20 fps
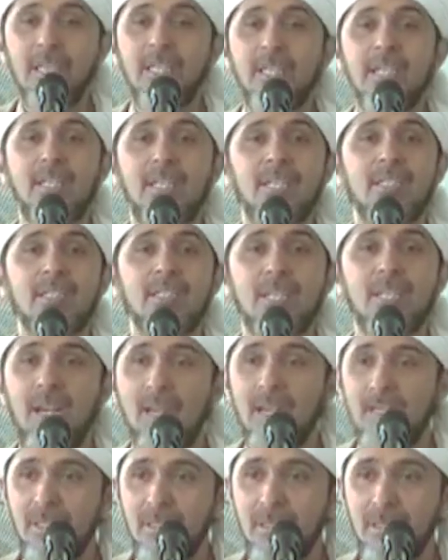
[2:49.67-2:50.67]
Ianya
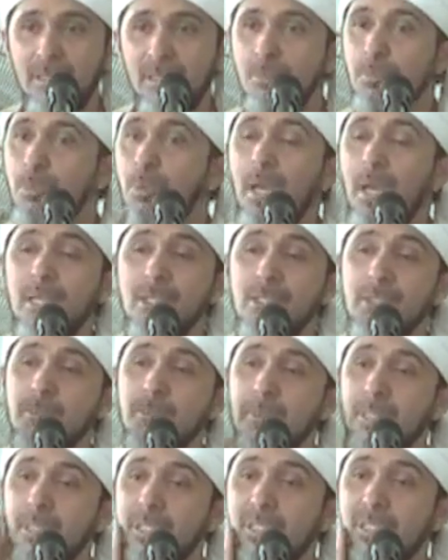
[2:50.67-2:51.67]
cahaya bukan
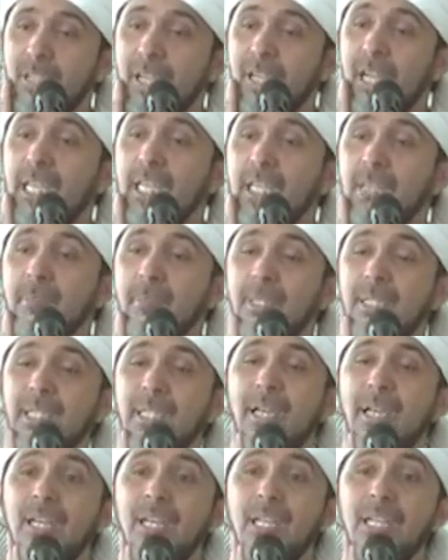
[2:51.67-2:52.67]
seperti cahaya
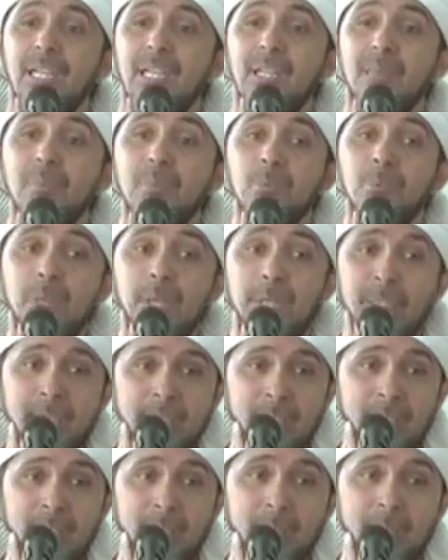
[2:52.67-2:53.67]
matahari dan
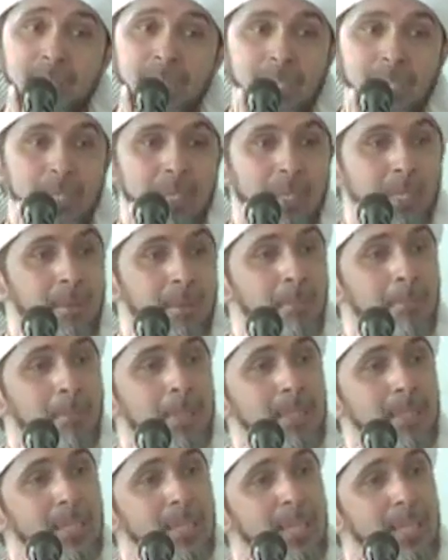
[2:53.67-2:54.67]
bulan.
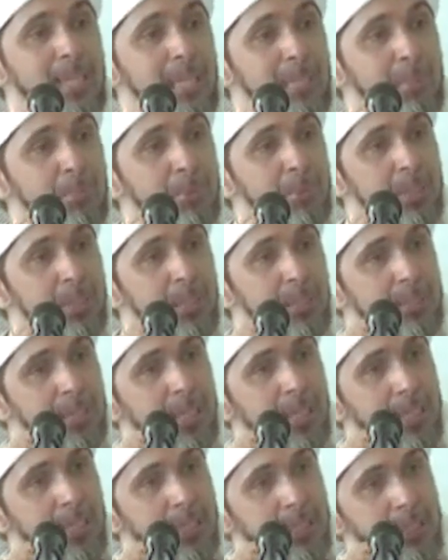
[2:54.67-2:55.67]
Matahari punya
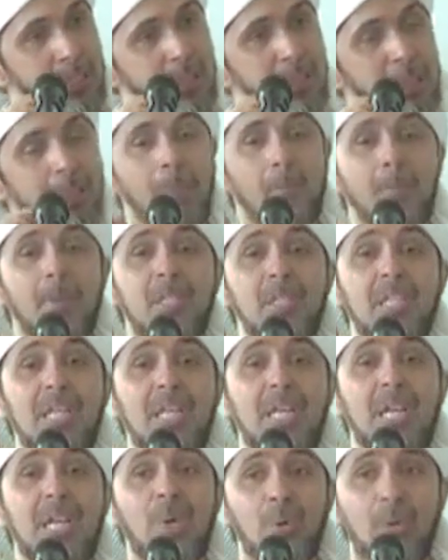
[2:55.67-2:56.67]
cahaya
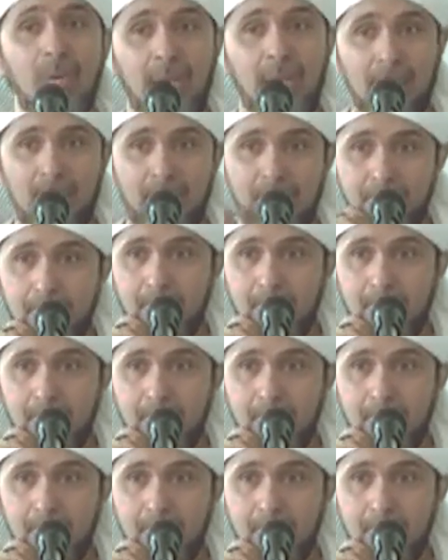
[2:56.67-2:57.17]
menyilaukan.